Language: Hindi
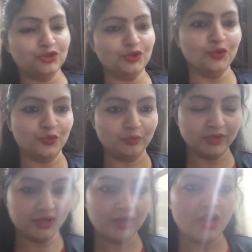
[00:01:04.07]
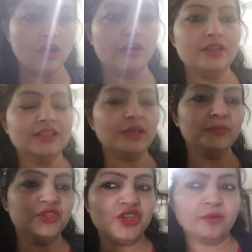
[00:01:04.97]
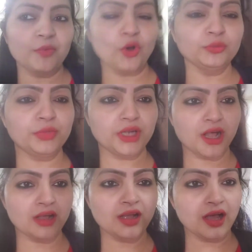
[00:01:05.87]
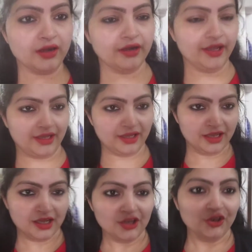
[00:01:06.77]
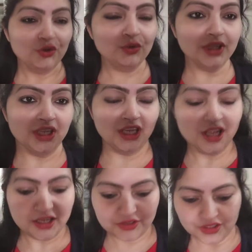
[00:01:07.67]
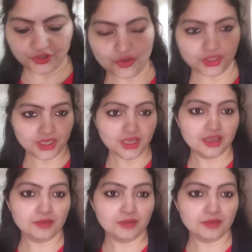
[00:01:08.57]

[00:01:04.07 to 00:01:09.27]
बच्चों के रूम में और इसके पीछे एक बहुत बड़ा कारण है क्योंकि